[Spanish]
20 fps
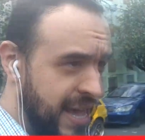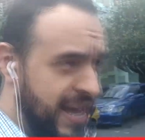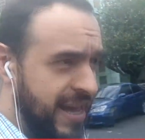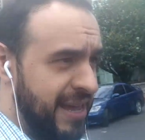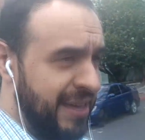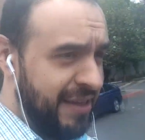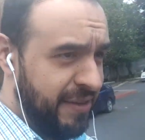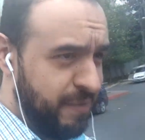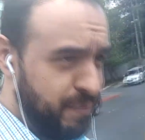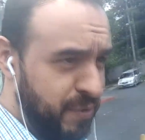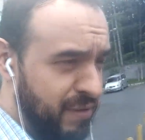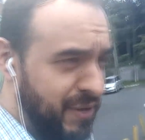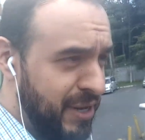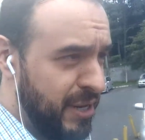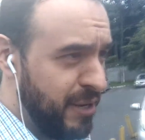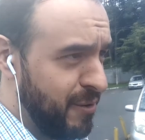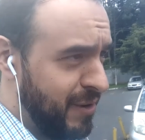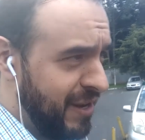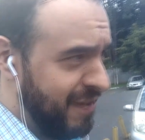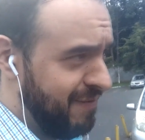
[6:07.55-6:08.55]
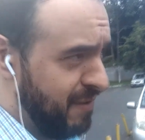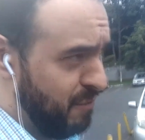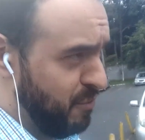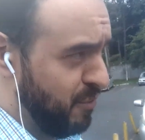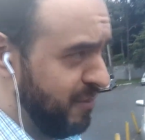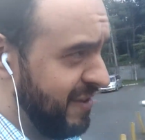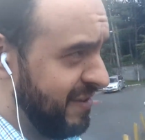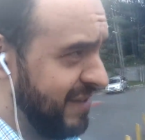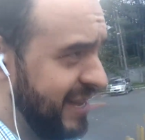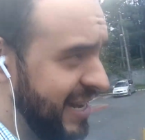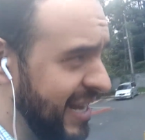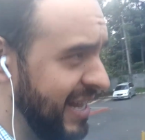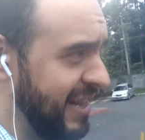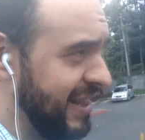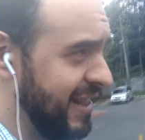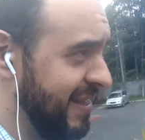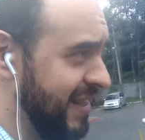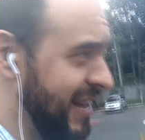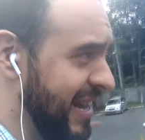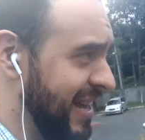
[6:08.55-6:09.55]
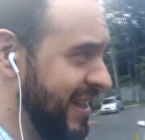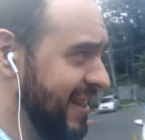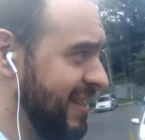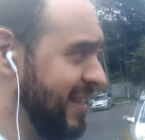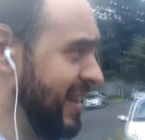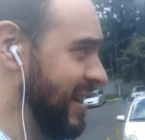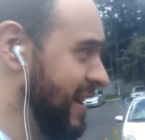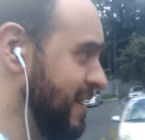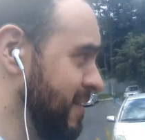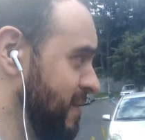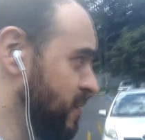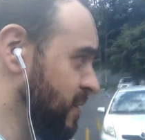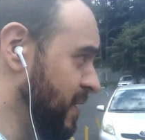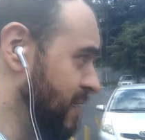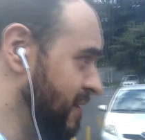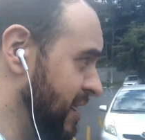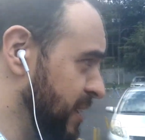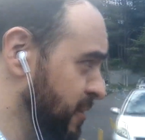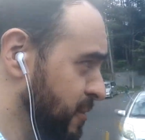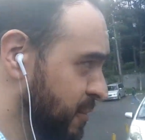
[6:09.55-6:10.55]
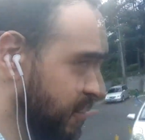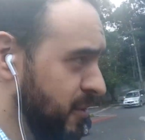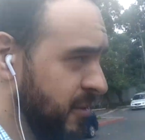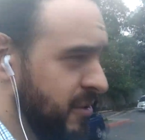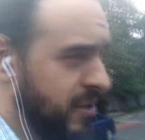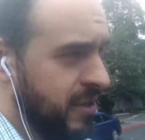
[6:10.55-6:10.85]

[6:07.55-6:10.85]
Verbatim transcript: y después vinieron las famosas tarjetas de la Datel, estoy hablando